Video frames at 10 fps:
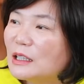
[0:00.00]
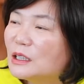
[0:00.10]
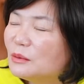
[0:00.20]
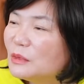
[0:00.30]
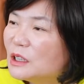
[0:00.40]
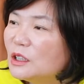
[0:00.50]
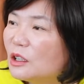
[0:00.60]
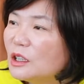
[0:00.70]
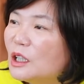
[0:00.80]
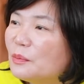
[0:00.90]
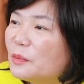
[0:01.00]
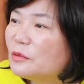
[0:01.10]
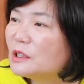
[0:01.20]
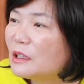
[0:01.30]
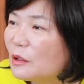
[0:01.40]
관심, 능력, 이게
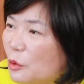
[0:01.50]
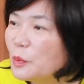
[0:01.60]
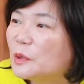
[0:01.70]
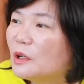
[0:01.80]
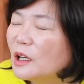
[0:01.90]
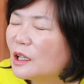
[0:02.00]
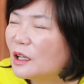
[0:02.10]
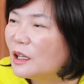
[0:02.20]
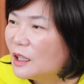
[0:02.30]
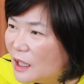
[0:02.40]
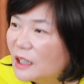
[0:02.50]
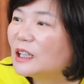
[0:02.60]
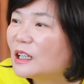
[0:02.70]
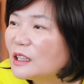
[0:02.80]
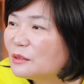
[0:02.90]
우리 사회에 꼭
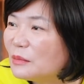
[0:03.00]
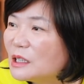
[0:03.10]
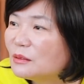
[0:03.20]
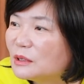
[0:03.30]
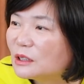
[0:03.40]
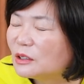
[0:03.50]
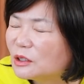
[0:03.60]
필요하다라는 말씀이시죠?